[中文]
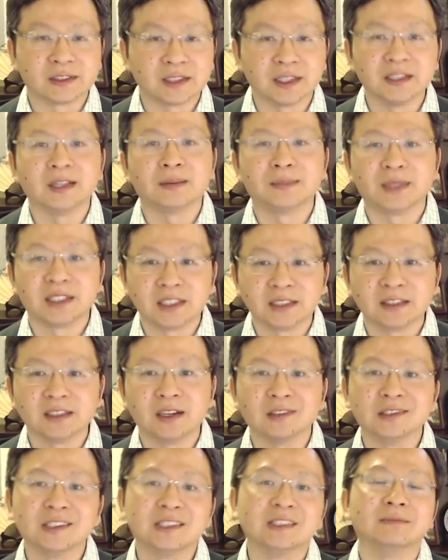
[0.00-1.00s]
真呀嘛真
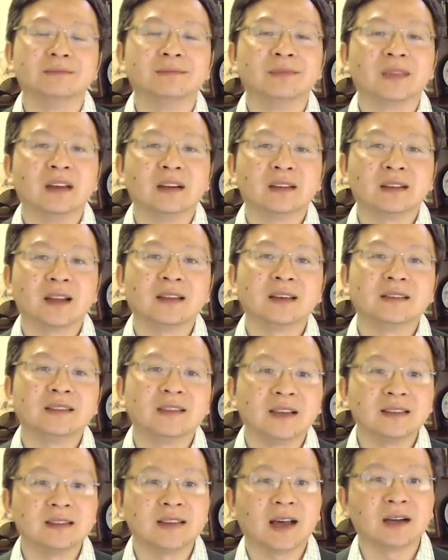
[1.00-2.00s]
高兴。”他得
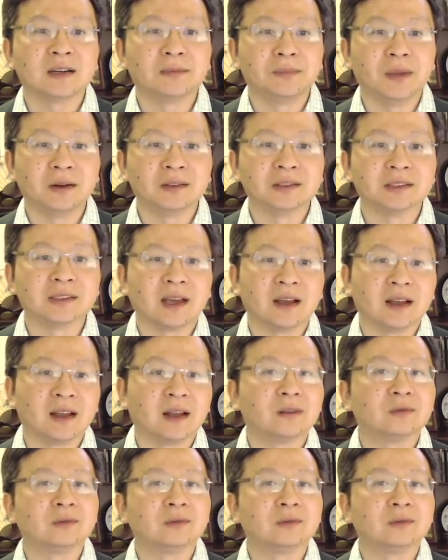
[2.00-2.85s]
先加个帽子啊！